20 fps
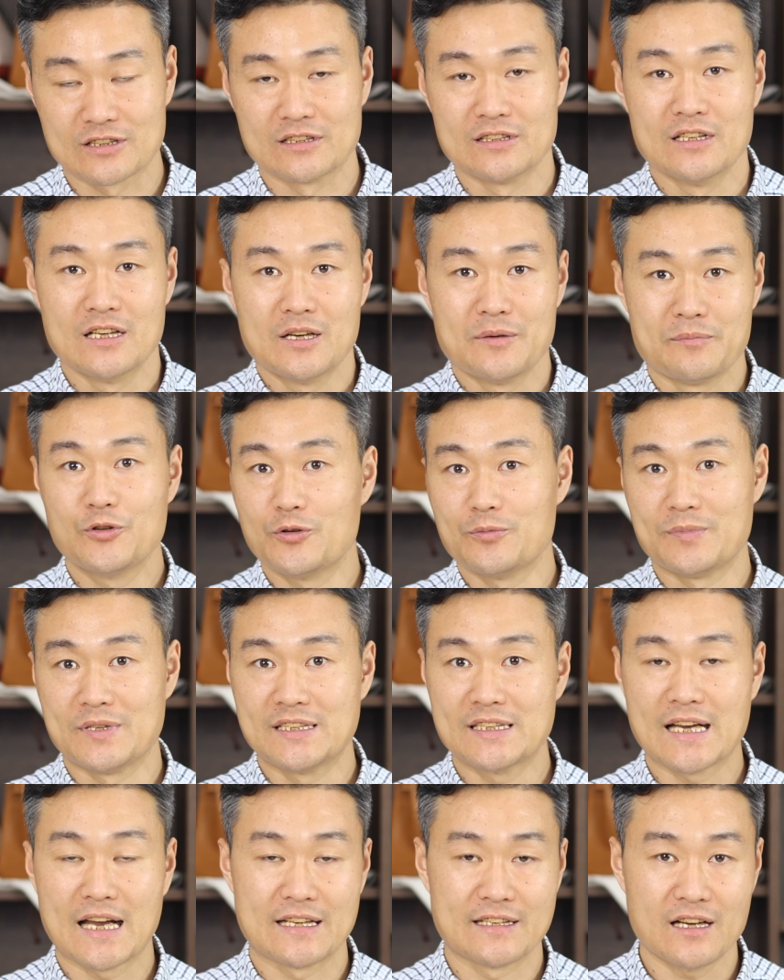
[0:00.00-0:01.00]
的，用迷
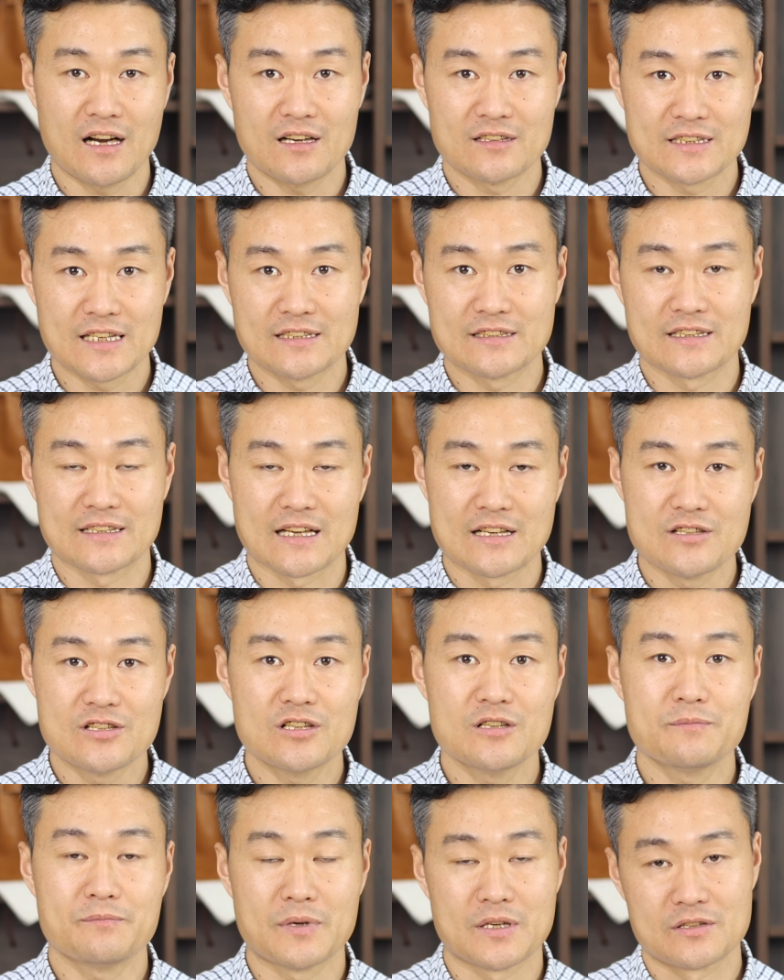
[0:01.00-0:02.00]
你凯莉二代的男
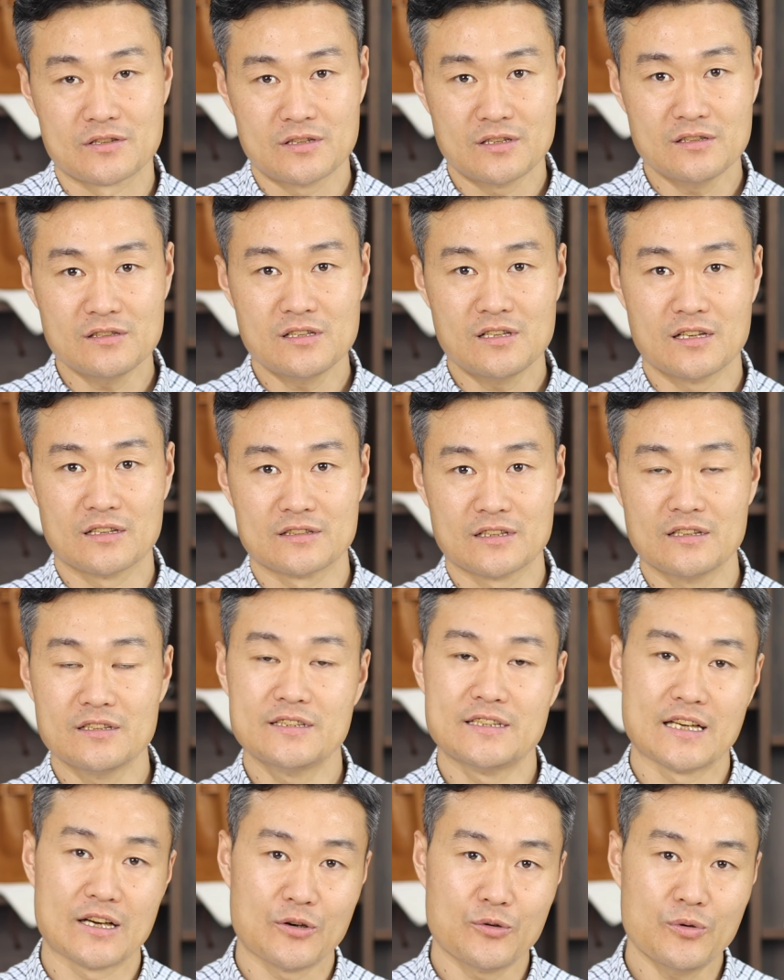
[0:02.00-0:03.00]
生本身可能
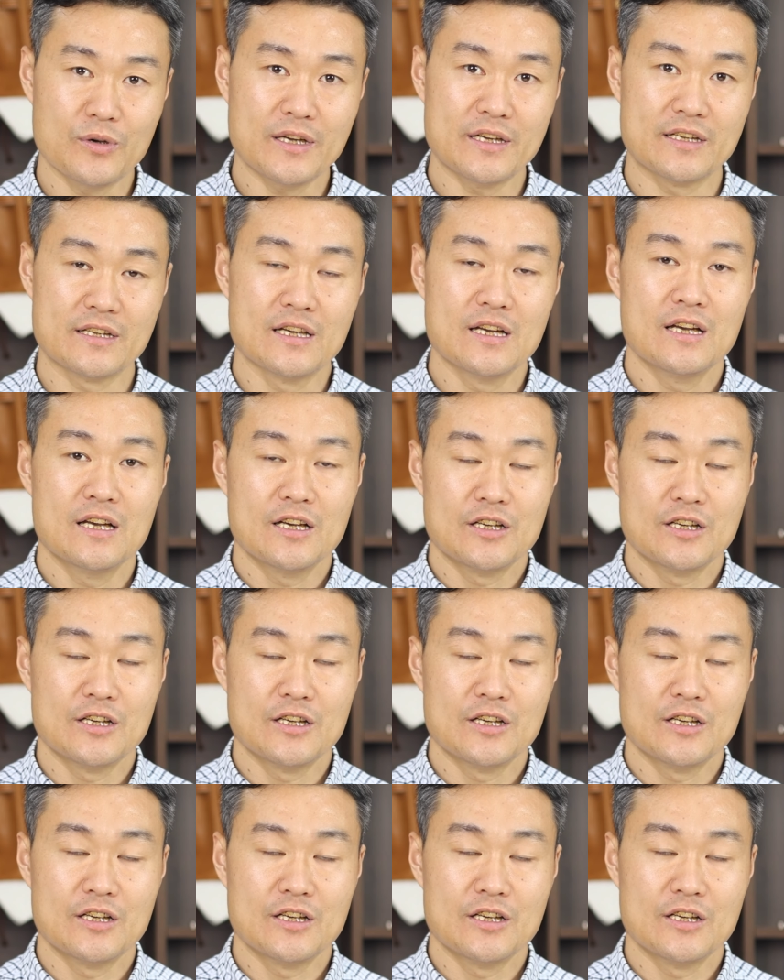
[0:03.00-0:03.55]
也会